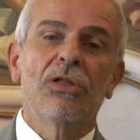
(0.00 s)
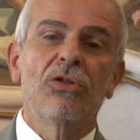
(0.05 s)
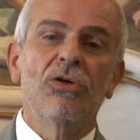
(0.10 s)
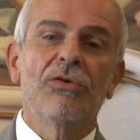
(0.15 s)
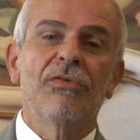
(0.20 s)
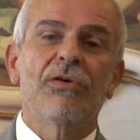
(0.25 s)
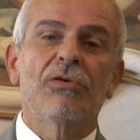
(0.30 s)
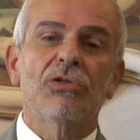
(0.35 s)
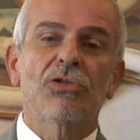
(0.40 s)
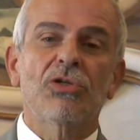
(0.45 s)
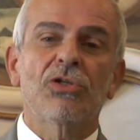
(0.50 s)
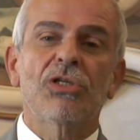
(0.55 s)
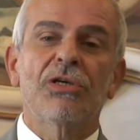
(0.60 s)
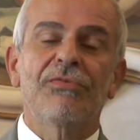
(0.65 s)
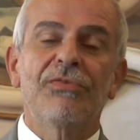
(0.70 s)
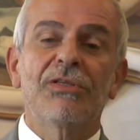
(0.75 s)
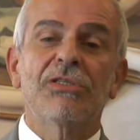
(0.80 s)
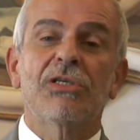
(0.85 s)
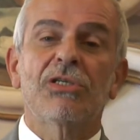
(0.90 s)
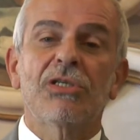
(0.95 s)
dove questo
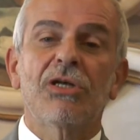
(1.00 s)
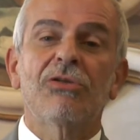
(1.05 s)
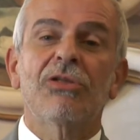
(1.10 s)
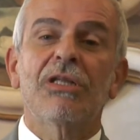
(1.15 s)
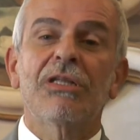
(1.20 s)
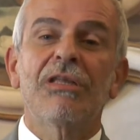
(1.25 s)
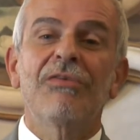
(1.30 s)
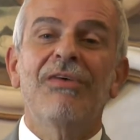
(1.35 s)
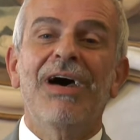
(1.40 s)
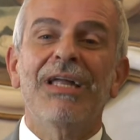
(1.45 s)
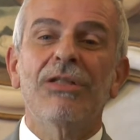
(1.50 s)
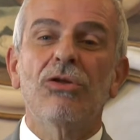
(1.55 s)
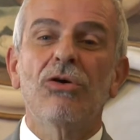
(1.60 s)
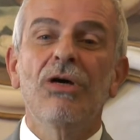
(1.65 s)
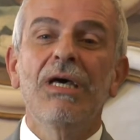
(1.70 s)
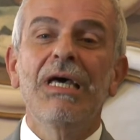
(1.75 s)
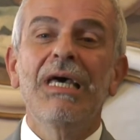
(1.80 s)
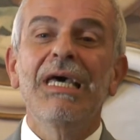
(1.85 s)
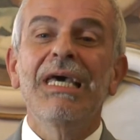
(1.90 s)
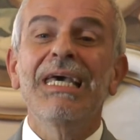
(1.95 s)
servizio è stato attivato
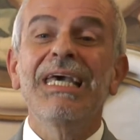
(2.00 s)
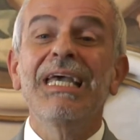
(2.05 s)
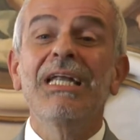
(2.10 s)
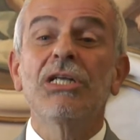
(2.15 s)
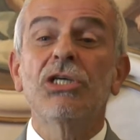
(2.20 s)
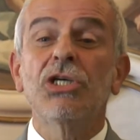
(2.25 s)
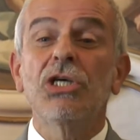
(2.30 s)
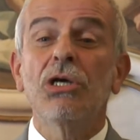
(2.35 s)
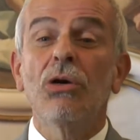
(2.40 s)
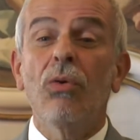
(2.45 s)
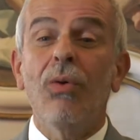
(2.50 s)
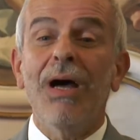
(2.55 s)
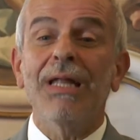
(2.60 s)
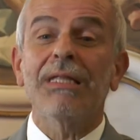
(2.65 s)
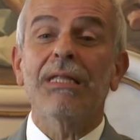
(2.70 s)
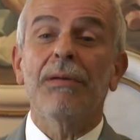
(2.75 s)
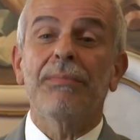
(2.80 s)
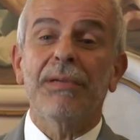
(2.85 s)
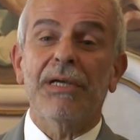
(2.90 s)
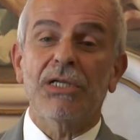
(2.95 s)
il
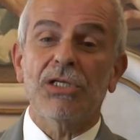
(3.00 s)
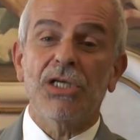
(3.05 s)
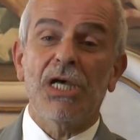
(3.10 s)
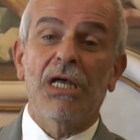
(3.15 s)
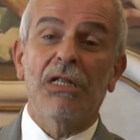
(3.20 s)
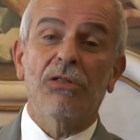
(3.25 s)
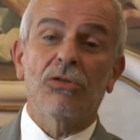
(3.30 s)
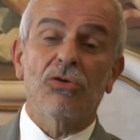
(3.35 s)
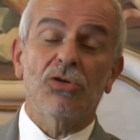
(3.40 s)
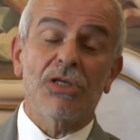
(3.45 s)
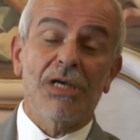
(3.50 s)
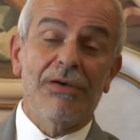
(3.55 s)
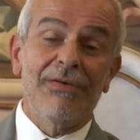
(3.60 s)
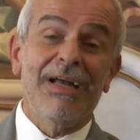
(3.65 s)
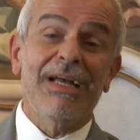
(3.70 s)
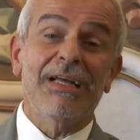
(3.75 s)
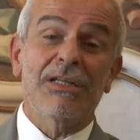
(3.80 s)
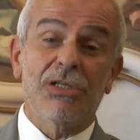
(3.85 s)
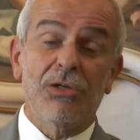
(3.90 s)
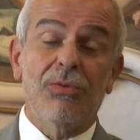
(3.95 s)
50%, si arriva
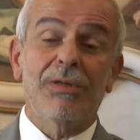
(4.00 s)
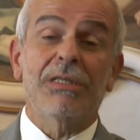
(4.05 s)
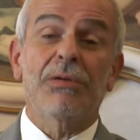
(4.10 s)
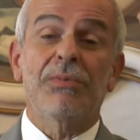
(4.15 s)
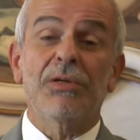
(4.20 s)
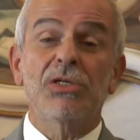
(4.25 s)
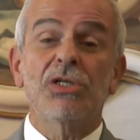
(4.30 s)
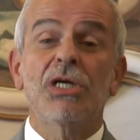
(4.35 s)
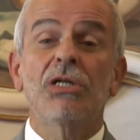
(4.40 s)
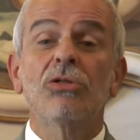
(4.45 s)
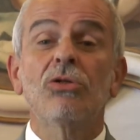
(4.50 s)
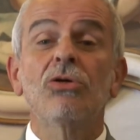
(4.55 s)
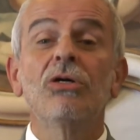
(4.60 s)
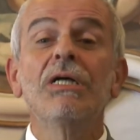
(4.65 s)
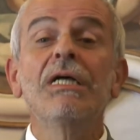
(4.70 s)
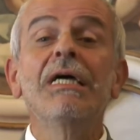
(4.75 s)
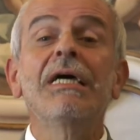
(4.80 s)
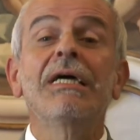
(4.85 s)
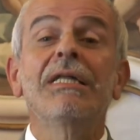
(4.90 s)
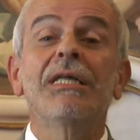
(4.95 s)
al 50%
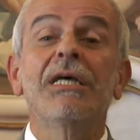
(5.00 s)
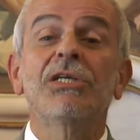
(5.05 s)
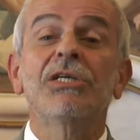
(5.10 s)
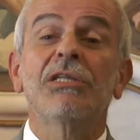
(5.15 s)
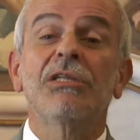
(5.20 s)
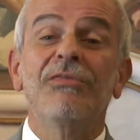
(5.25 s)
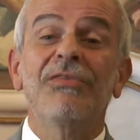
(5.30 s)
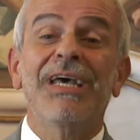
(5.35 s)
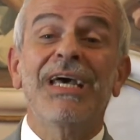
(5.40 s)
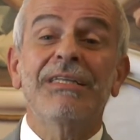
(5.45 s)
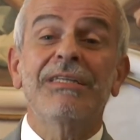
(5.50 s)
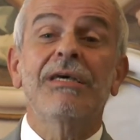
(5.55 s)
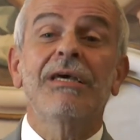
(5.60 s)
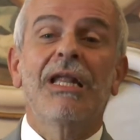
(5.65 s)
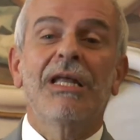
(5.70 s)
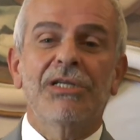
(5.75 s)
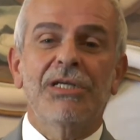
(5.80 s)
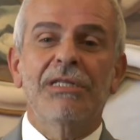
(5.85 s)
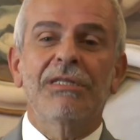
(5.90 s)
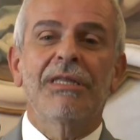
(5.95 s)
dei certificati
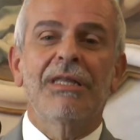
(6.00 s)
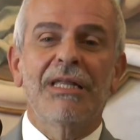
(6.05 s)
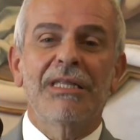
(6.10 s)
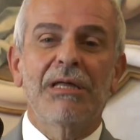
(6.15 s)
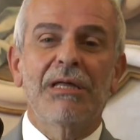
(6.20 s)
rilasciati dalle